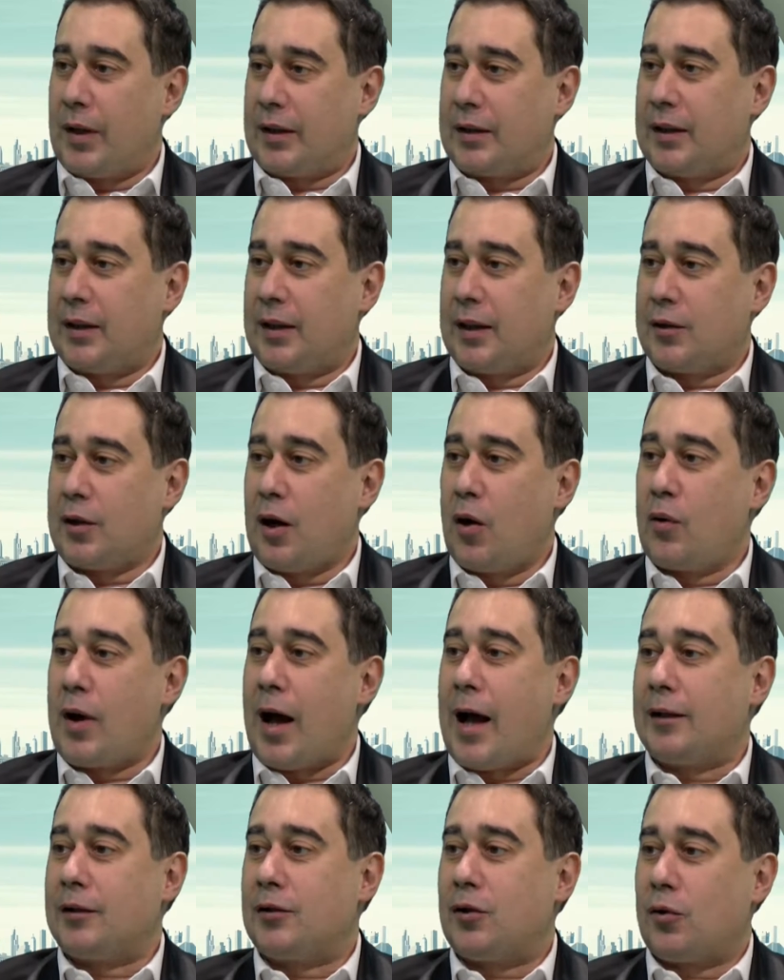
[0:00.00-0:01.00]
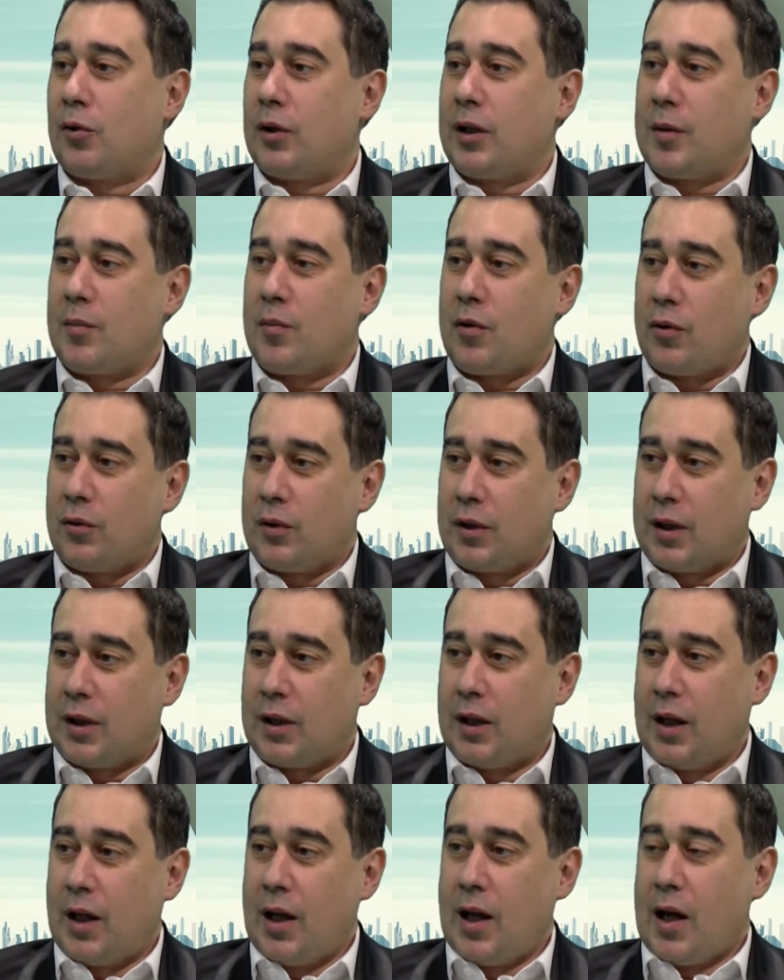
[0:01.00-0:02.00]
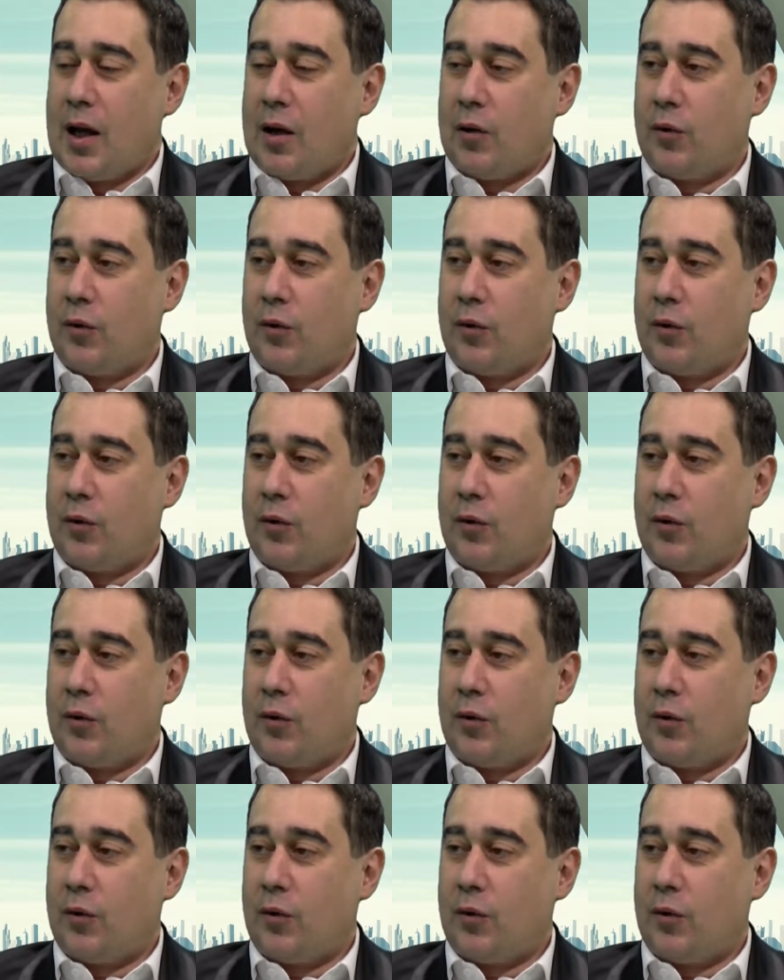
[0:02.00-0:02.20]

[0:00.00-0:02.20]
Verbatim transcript: partire da un altro libro di uh mhm. -huh.